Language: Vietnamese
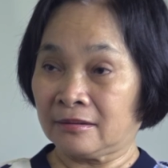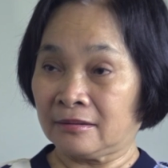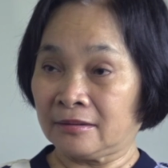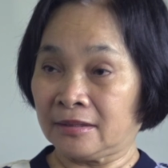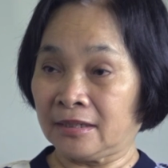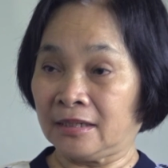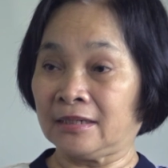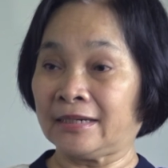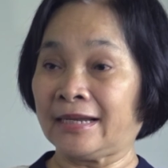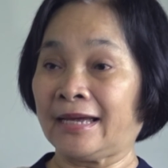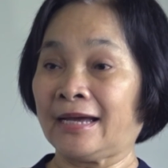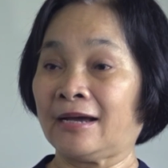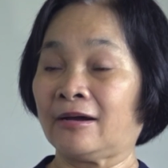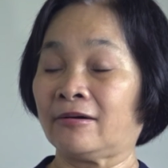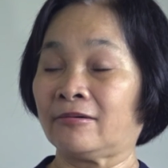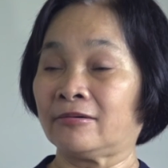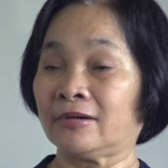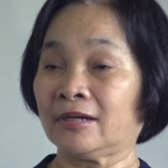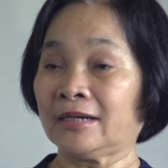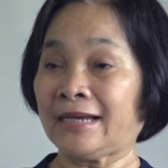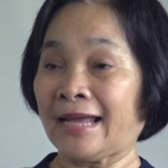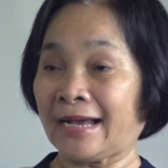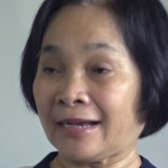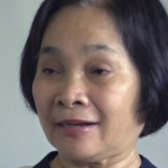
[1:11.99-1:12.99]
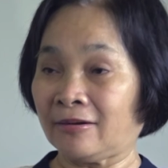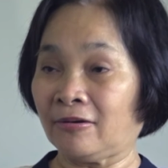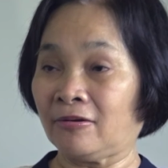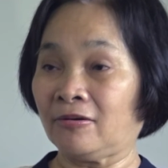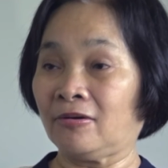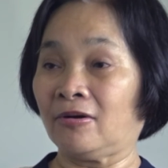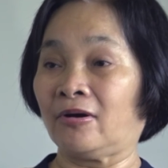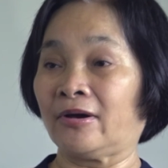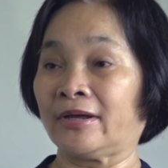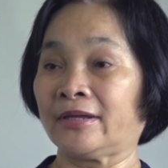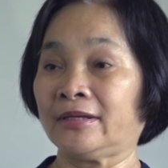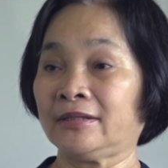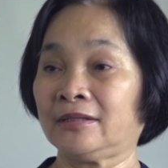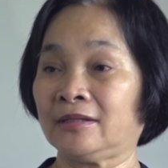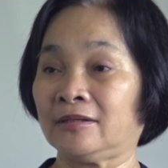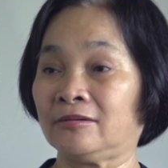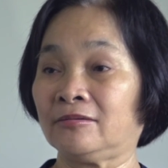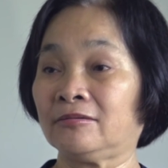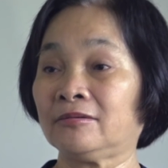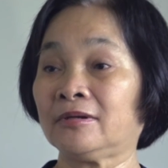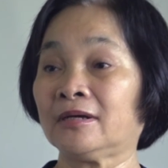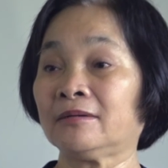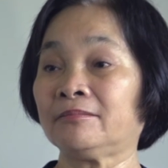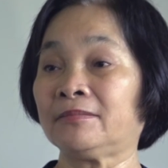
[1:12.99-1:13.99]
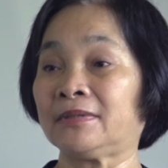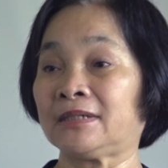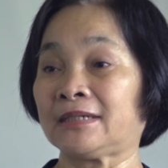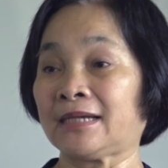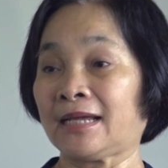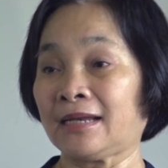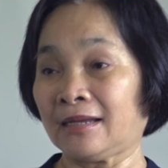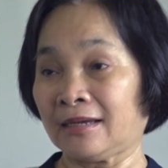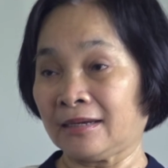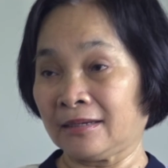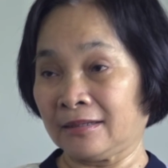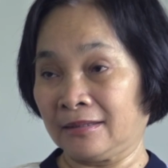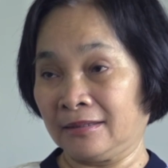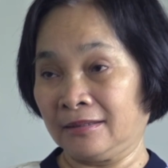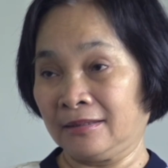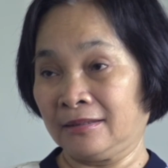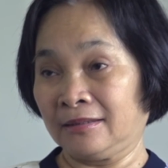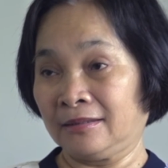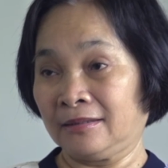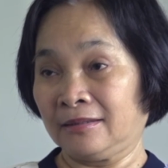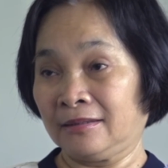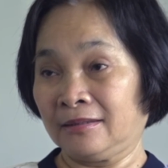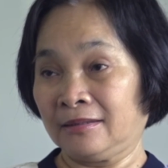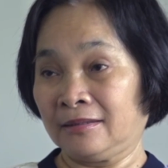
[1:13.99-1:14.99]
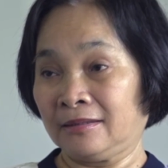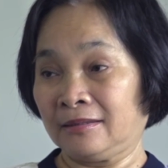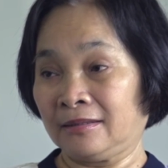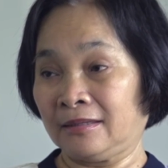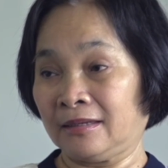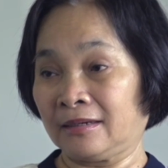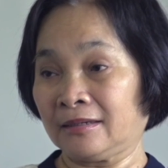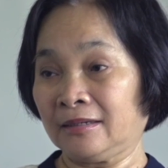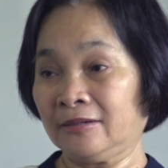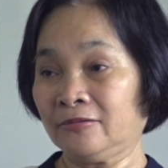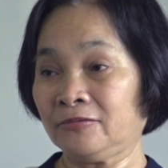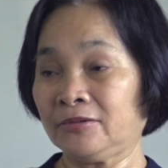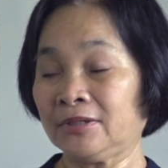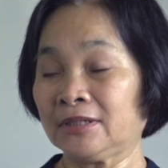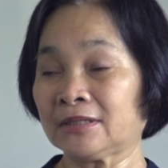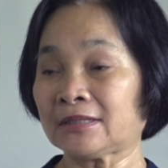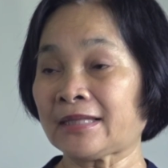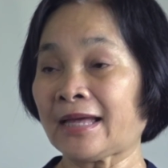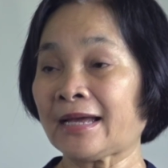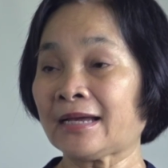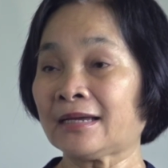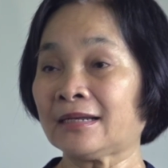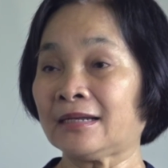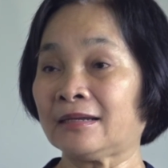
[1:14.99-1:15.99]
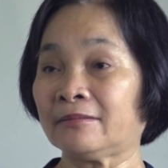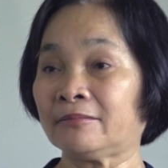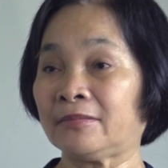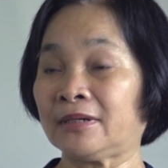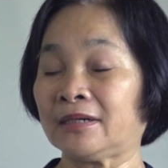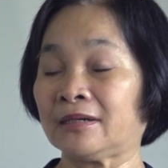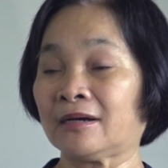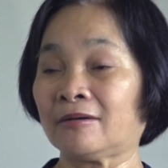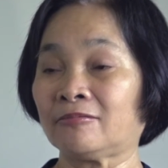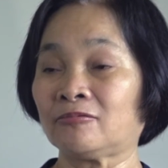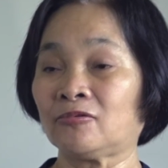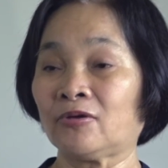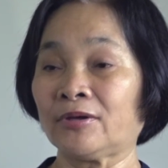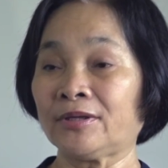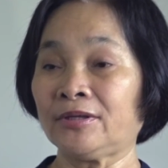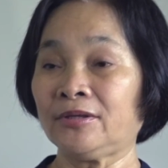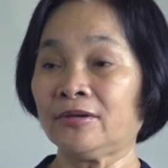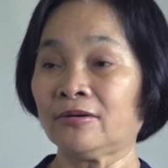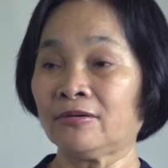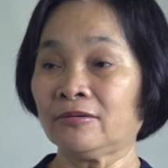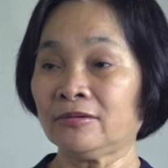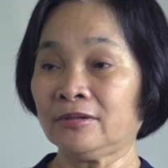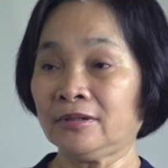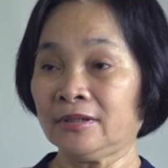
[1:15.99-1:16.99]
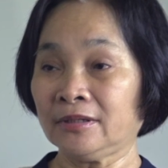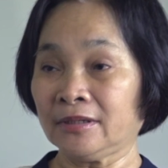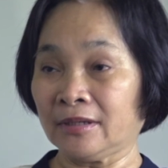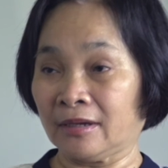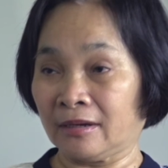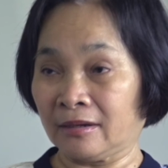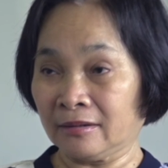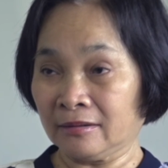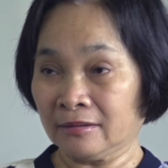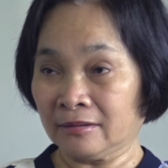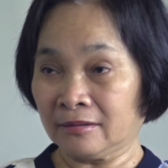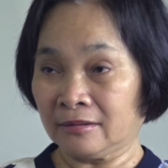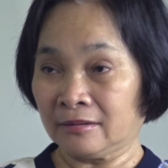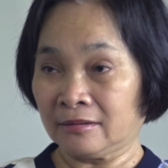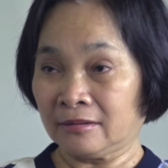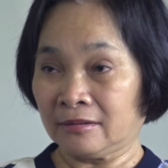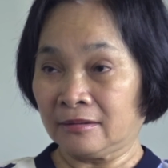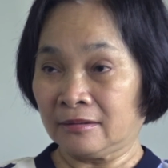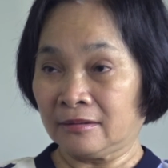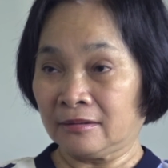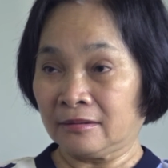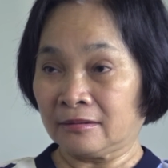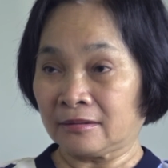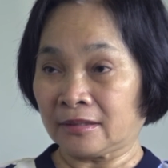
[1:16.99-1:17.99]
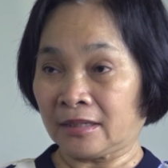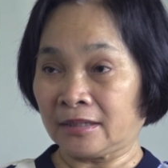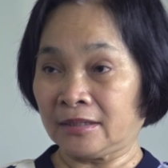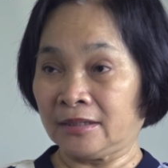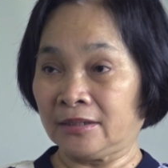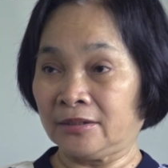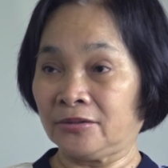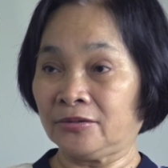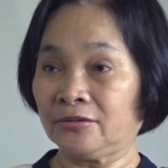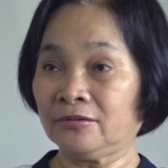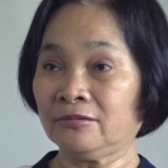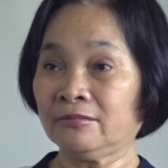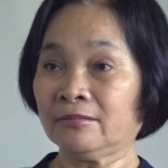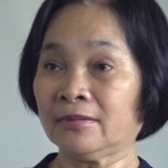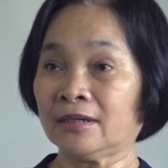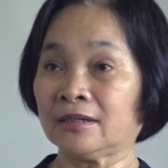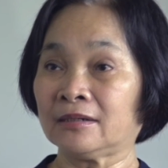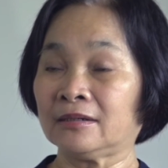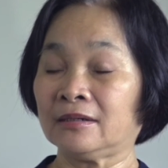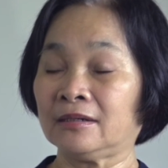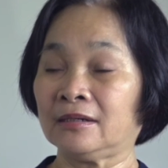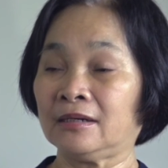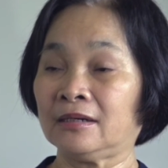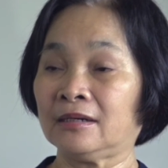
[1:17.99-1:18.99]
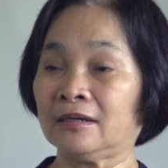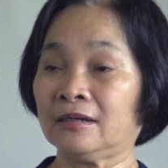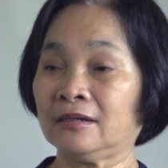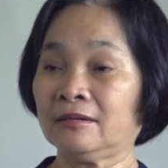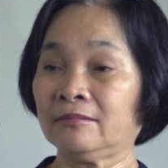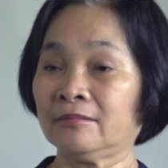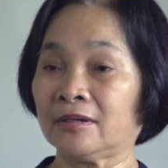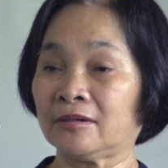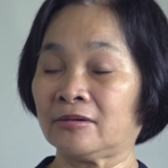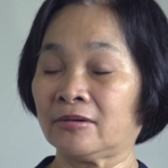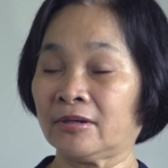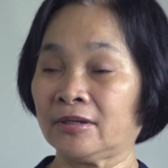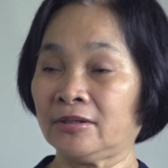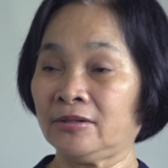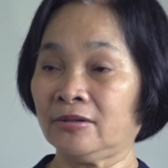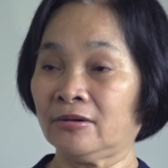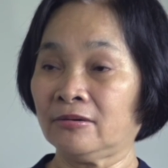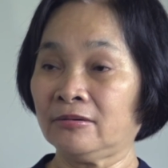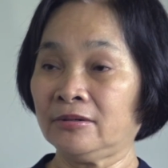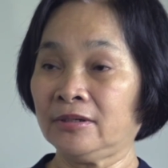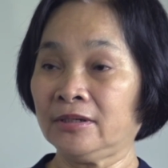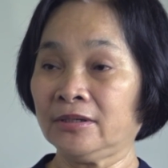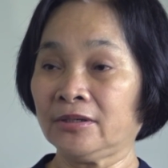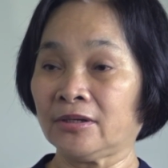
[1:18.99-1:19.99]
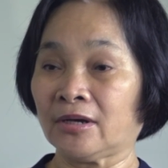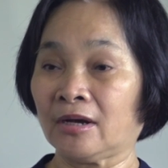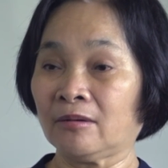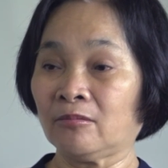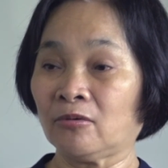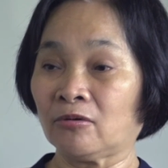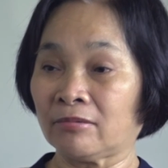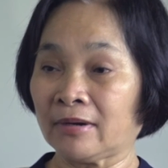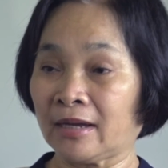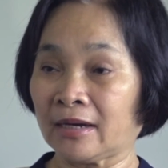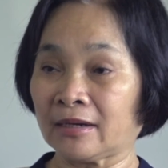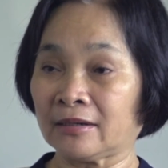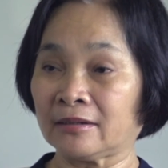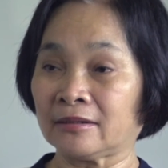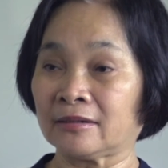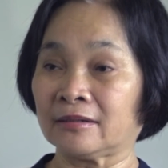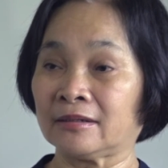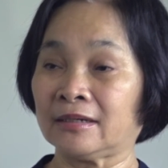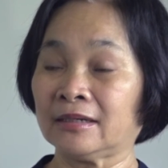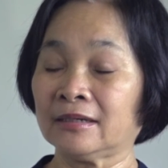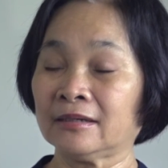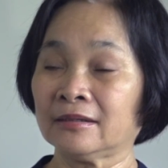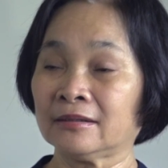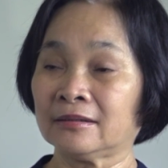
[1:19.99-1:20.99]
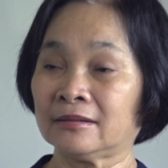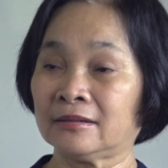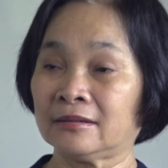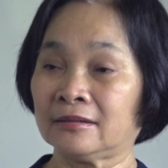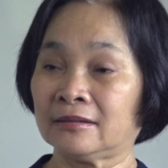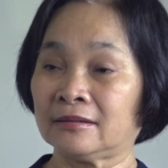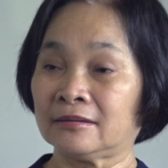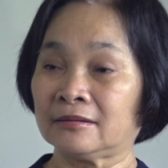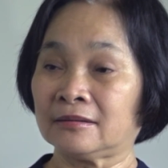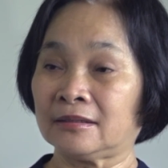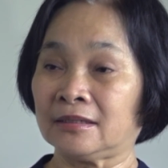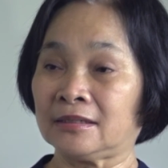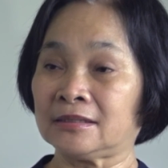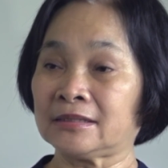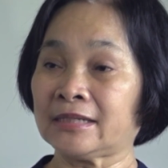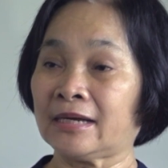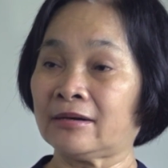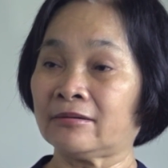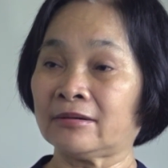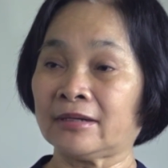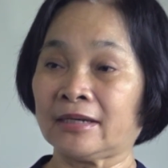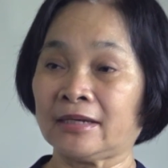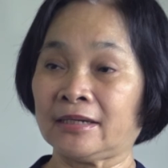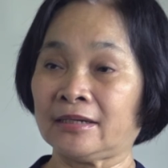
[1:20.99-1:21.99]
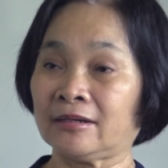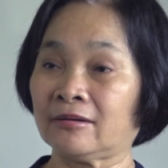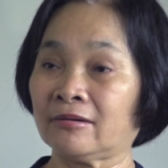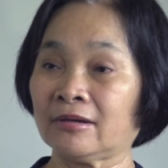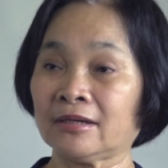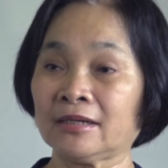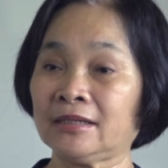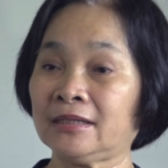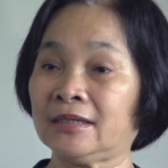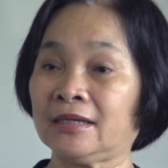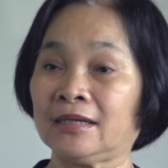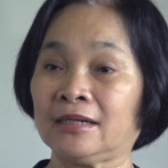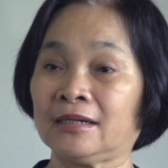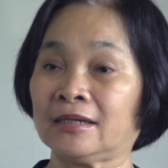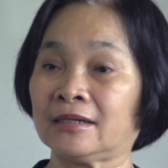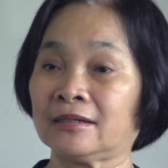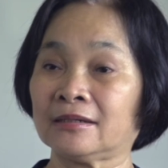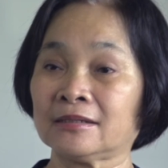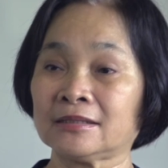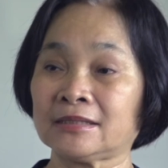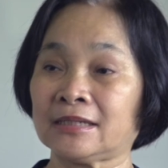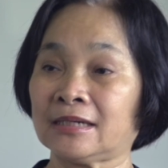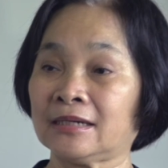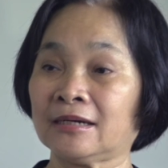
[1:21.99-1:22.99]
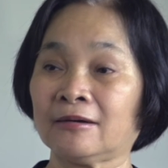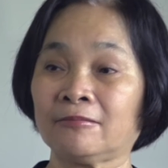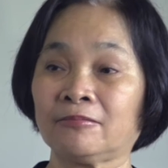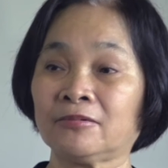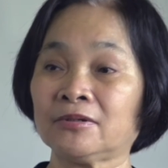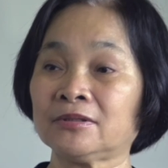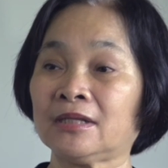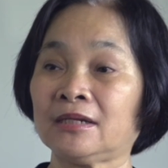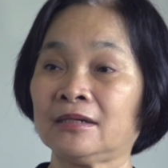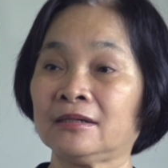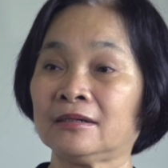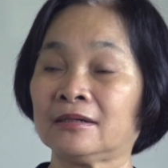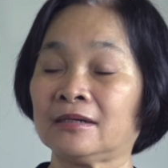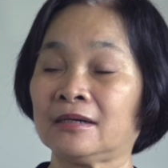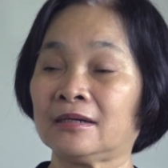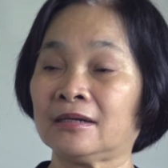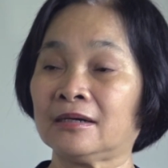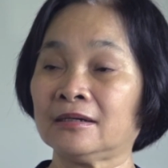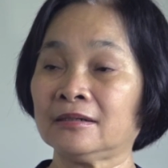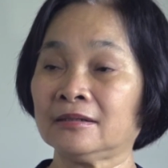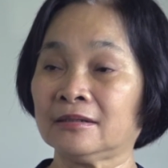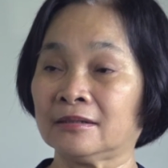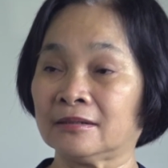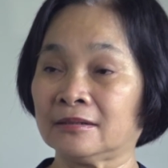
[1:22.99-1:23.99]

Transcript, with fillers: chừng nào nó đặt câu hỏi thì lúc đó mình trả lời và cái nguyên tắc là mình không nói dối đứa nhỏ tại vì nếu mà người lớn mà nói dối đứa nhỏ một lần rồi đó thì sau này nói cái gì là nó sẽ không có tin người lớn